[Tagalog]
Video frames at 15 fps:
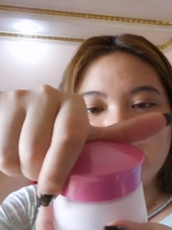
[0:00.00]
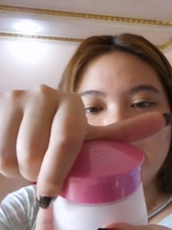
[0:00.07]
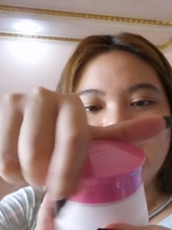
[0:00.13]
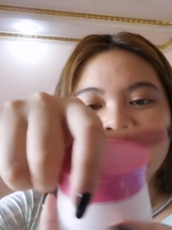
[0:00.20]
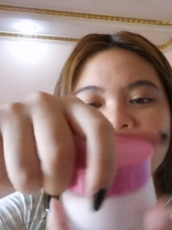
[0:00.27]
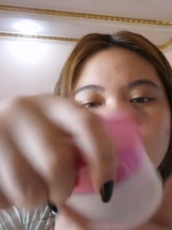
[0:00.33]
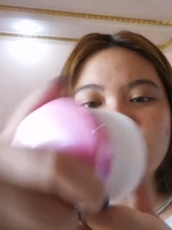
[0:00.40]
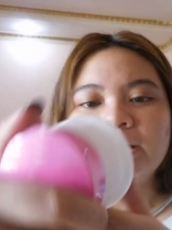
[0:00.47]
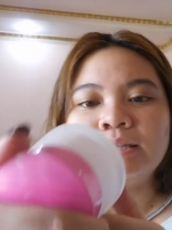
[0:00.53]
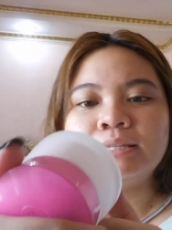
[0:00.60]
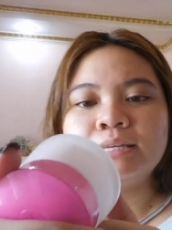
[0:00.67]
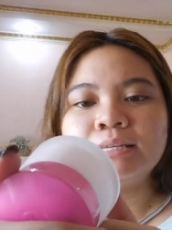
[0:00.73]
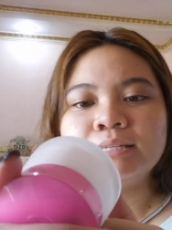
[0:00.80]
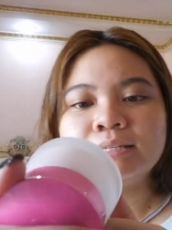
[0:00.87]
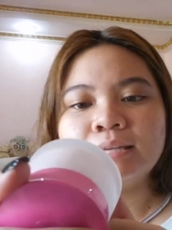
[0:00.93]
by the way,
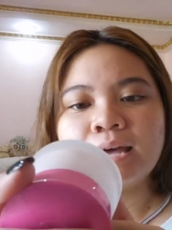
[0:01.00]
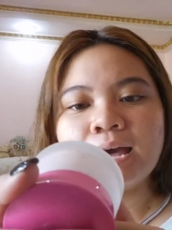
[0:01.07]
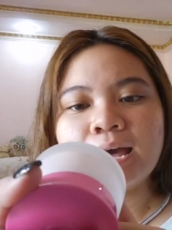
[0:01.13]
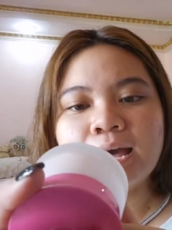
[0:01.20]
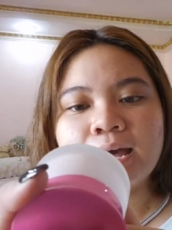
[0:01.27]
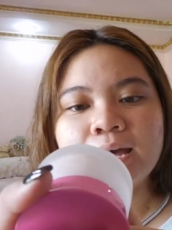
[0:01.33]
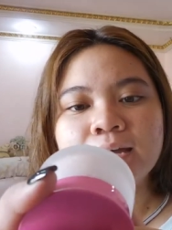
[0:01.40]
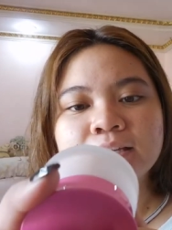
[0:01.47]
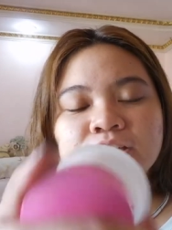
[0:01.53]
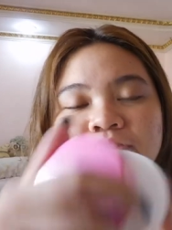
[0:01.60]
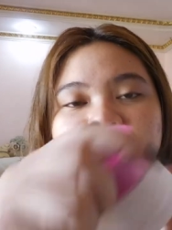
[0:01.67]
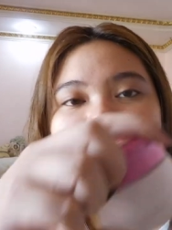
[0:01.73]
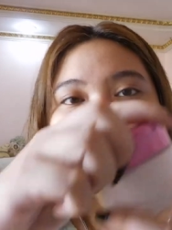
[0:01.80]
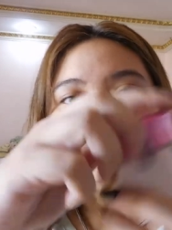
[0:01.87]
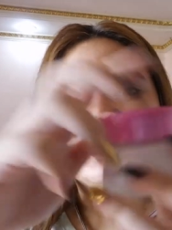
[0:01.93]
this has
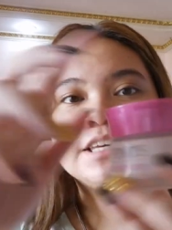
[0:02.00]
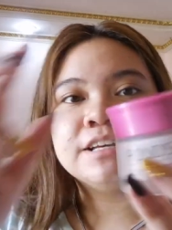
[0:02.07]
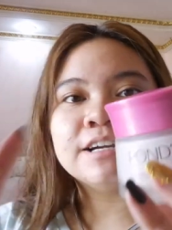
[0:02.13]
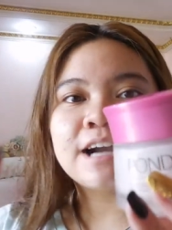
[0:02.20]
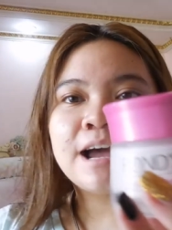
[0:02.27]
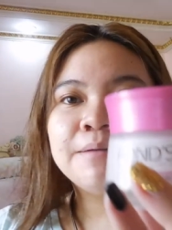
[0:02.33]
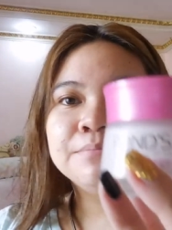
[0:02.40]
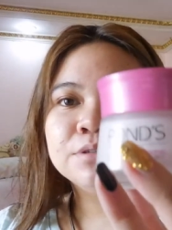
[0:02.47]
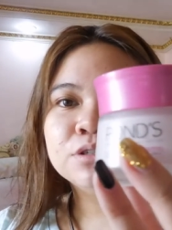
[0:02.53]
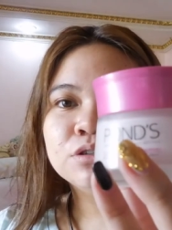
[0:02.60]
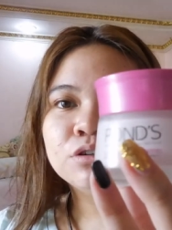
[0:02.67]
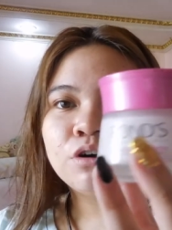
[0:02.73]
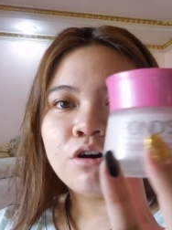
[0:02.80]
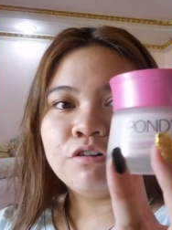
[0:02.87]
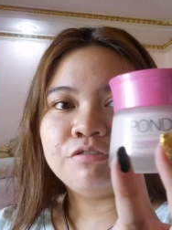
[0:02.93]
50
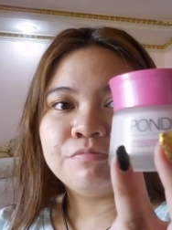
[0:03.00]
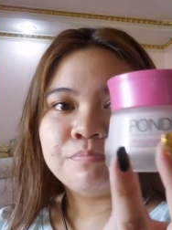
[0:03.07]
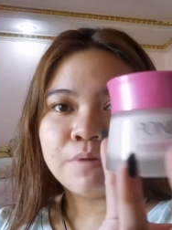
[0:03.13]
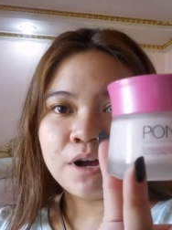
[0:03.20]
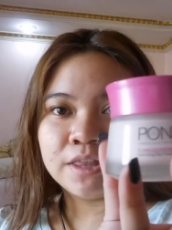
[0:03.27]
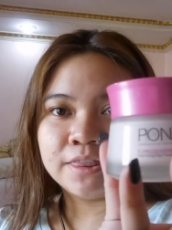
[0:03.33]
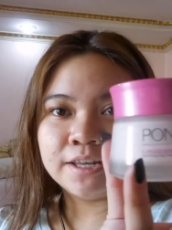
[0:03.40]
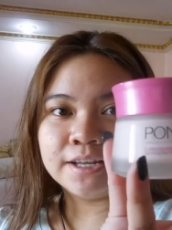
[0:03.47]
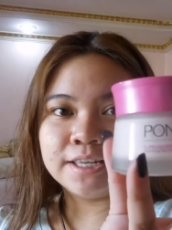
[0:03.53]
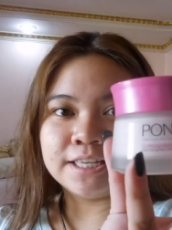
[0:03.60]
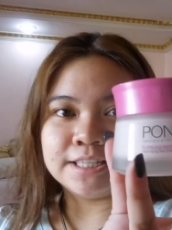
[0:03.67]
grams of product